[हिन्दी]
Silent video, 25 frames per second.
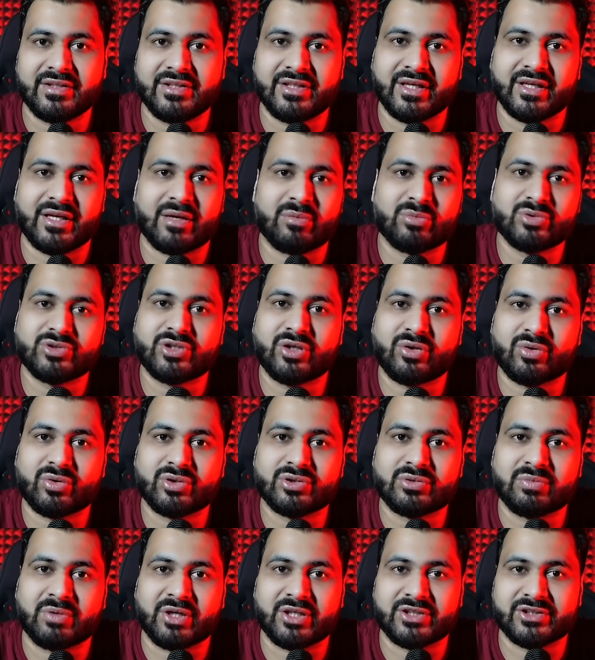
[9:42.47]
ये ना मुझे
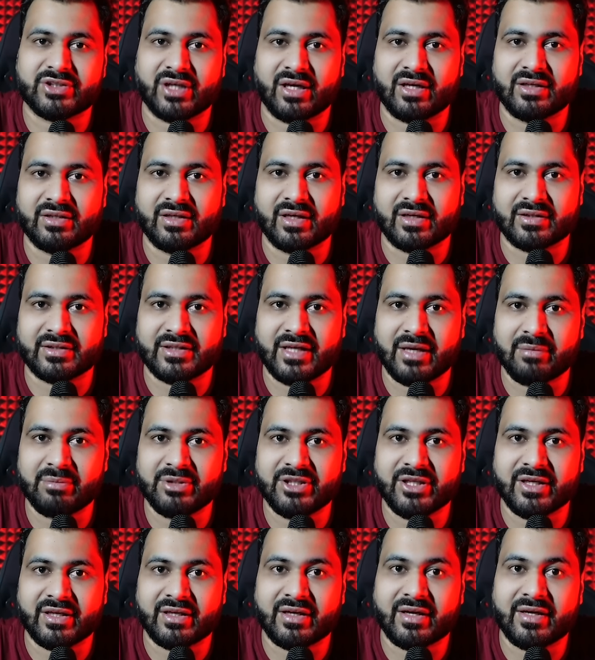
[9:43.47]
रोज़ परेशान करती है अभी
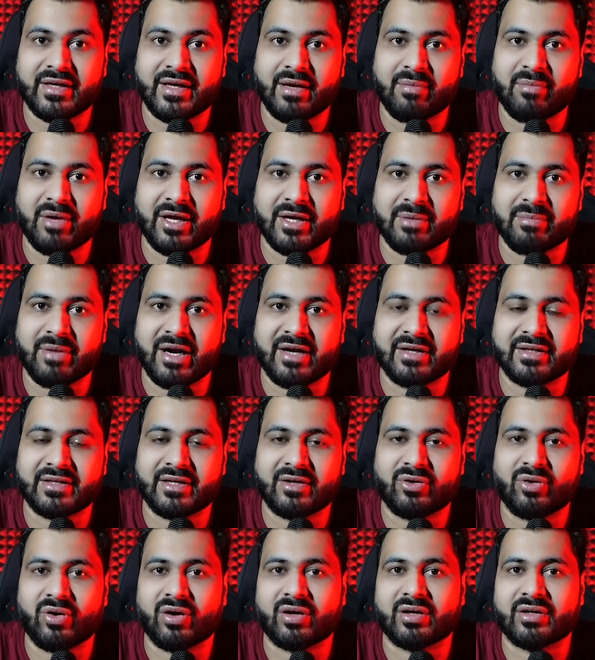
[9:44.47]
देखना ही हमारे बेड
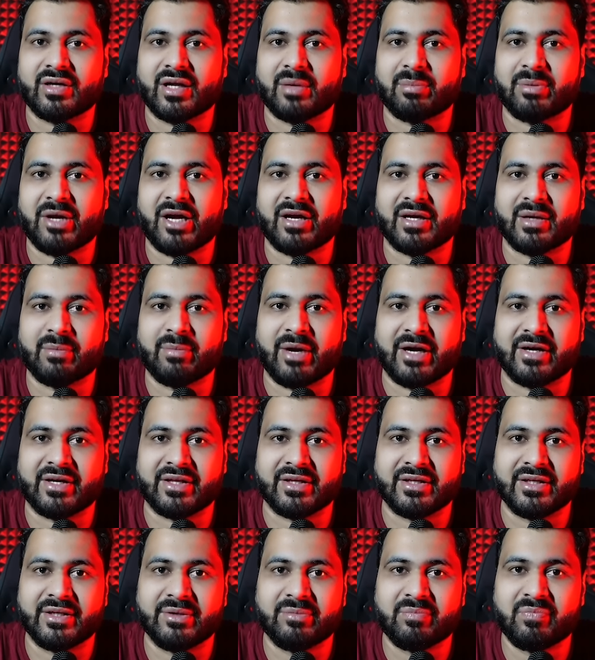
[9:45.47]
के कॉर्नर पे आके
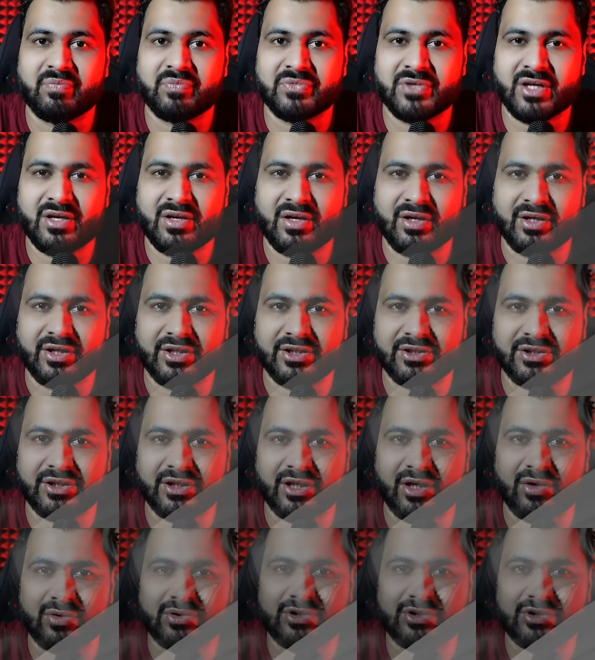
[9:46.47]
बैठेगी ईशिका